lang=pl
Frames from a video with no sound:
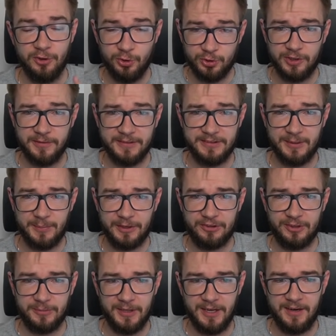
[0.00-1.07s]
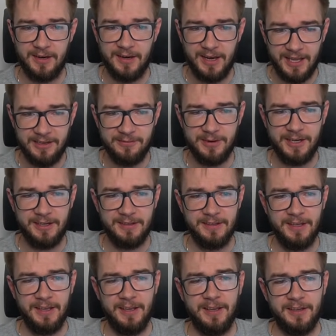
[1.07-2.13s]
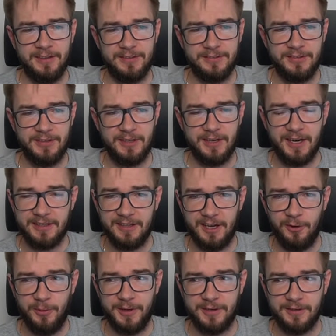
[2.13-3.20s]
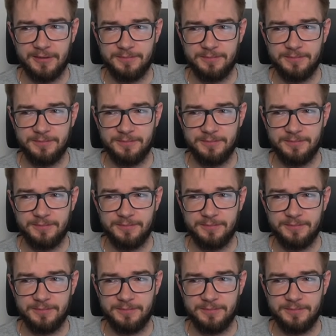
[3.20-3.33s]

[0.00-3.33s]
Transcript: Jutro Was zapraszam na live'a z Right Hour.